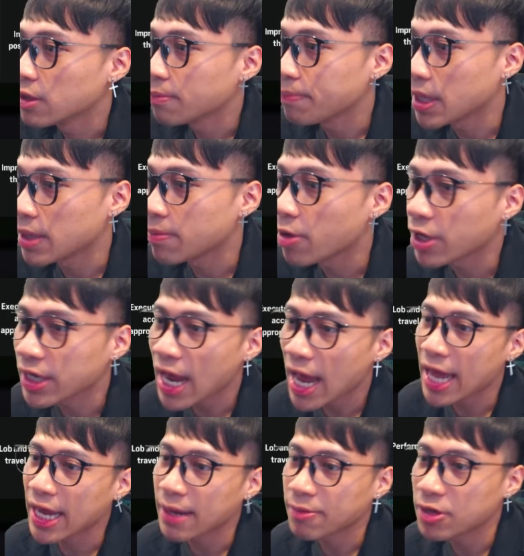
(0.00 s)
เปิดบอล
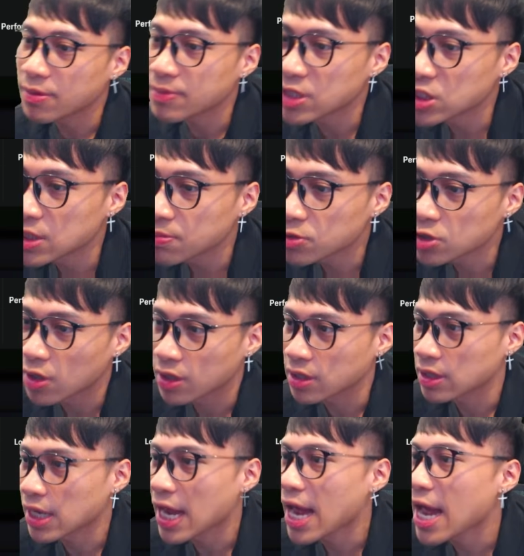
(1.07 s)
ได้ครับ แล้วก็มีชิปช็อต
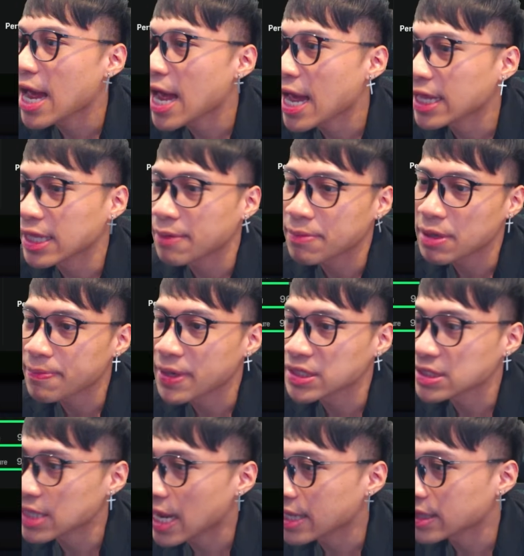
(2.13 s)
แต่ห้าแต่มีเพ
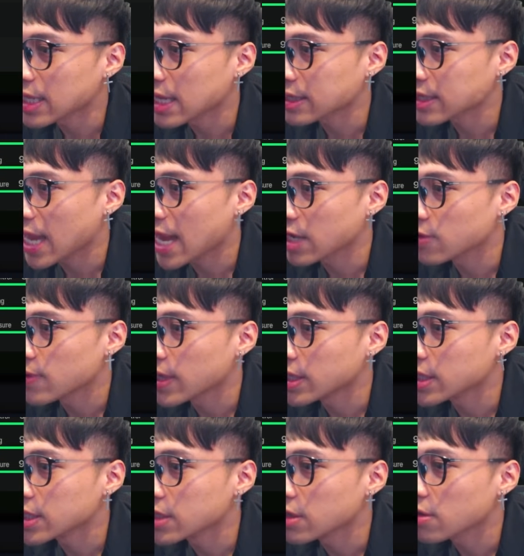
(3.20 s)
สไตเตะแตกอยู่อัน
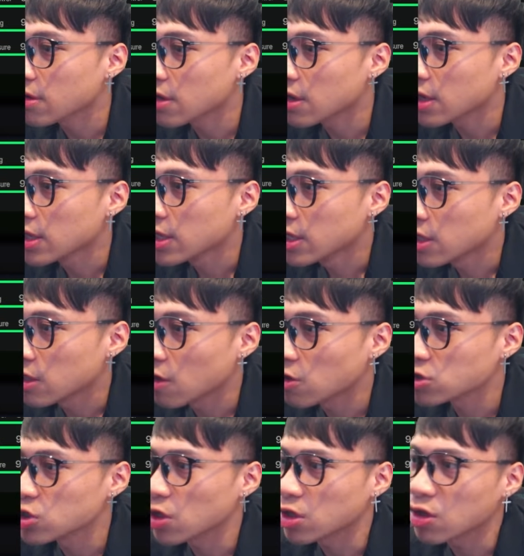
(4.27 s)
หนึ่ง แล้วก็ลอ
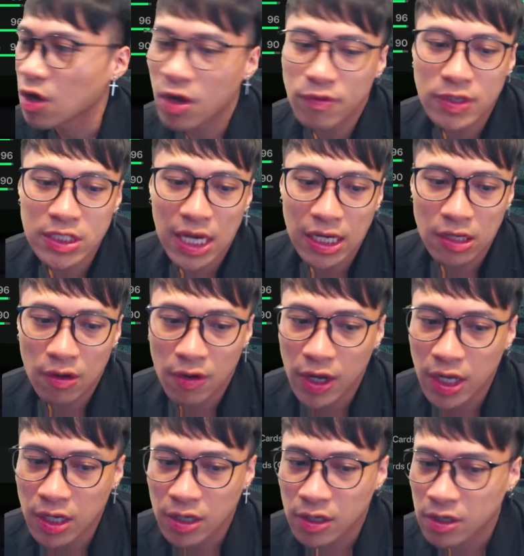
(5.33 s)
งช็อตน้อยวิชั่นน้อ
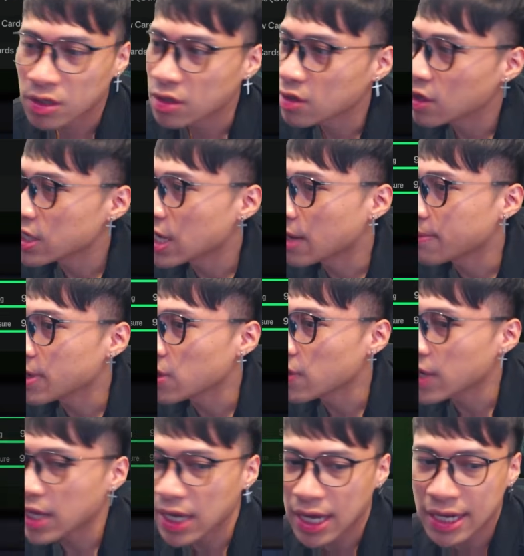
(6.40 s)
ย ก็ยังไม่
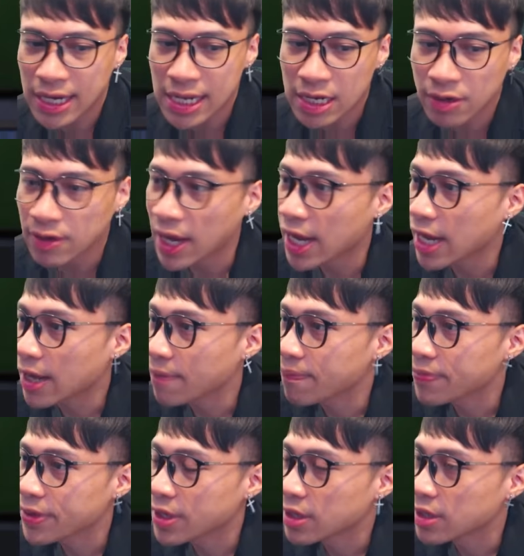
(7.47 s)
ค่อยไอ้นี่เท่าไหร่ครับ
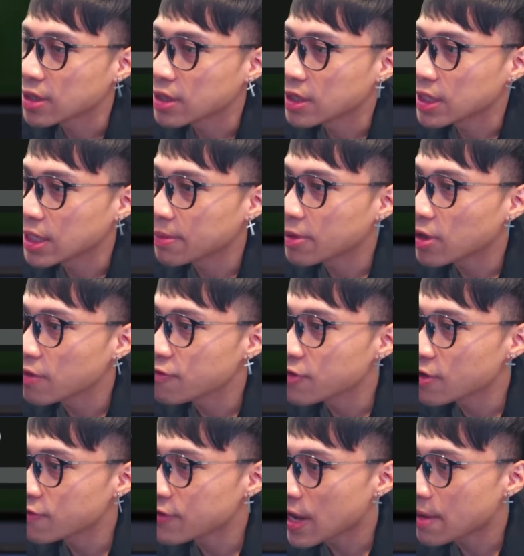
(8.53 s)
ยังไม่ค่อย
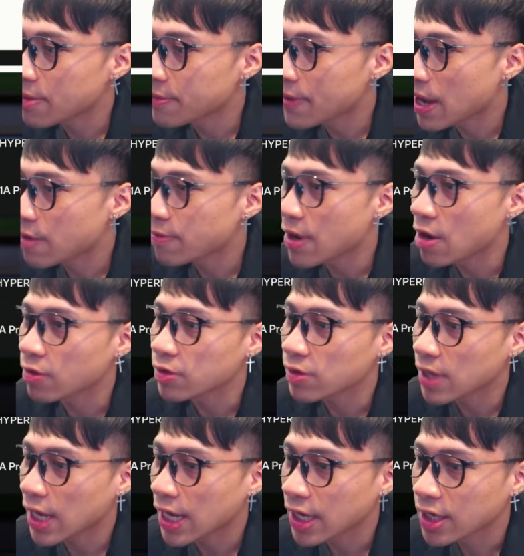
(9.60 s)
เฟี้ยวฟ้ามะพร้าวเผา
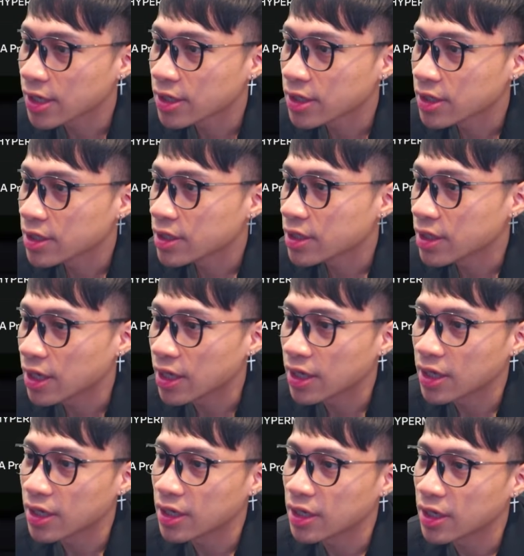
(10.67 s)
เท่าไหร่ เอ่
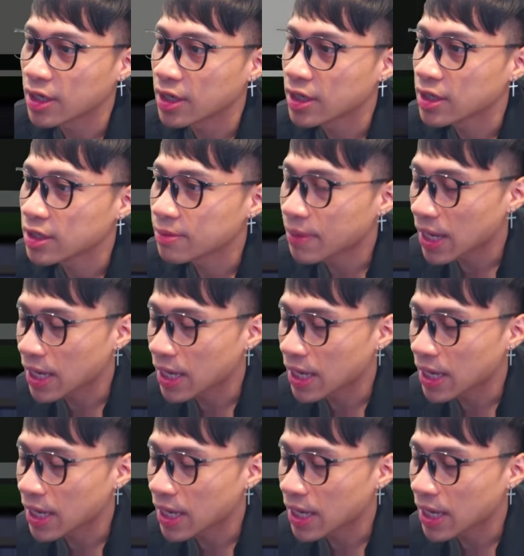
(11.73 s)
อ ไป